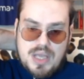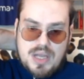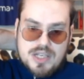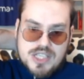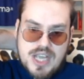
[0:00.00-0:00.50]

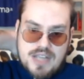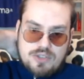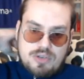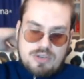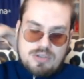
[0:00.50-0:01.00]

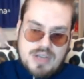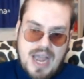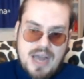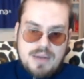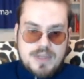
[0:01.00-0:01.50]
Sandro,
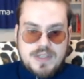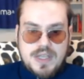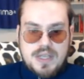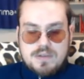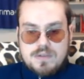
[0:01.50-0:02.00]

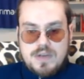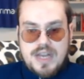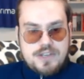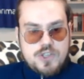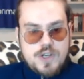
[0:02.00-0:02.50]
calmati,
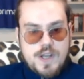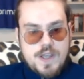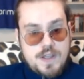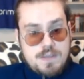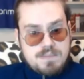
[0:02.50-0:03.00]

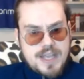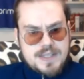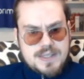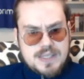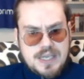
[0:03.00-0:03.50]
leggile,
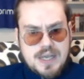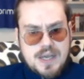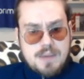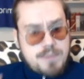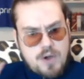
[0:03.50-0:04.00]

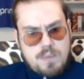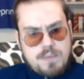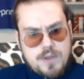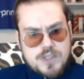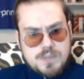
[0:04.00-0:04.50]
immagazzina, però
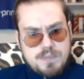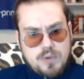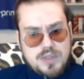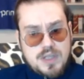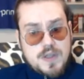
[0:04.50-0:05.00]
poi
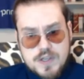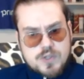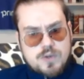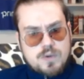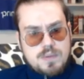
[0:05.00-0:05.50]
rispondi e
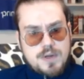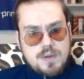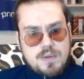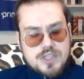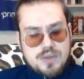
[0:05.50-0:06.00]
sono qui
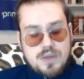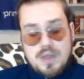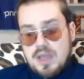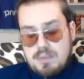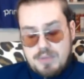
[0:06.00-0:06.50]
per questo
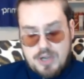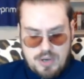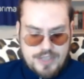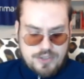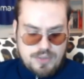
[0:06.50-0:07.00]

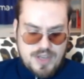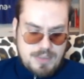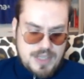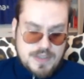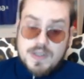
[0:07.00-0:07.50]
perché ho letto
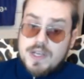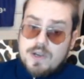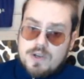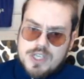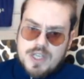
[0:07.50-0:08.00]
veramente delle
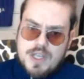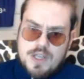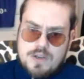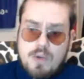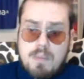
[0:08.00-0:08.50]
cose
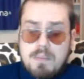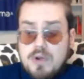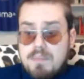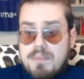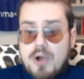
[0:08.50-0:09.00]
che non,
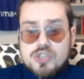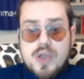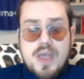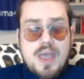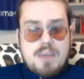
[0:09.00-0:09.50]
non
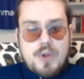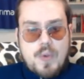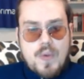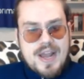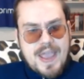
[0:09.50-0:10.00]
posso,
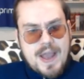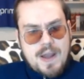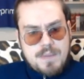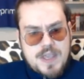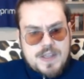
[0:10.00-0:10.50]
per quella che è
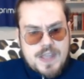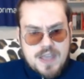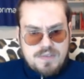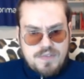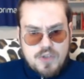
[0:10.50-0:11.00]
la mia
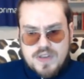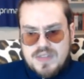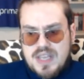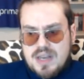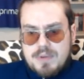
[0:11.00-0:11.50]
idea di
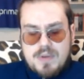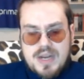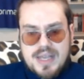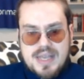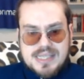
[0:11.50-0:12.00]
Fiorentina, per
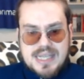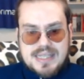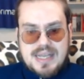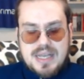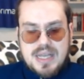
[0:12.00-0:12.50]
quella che è stata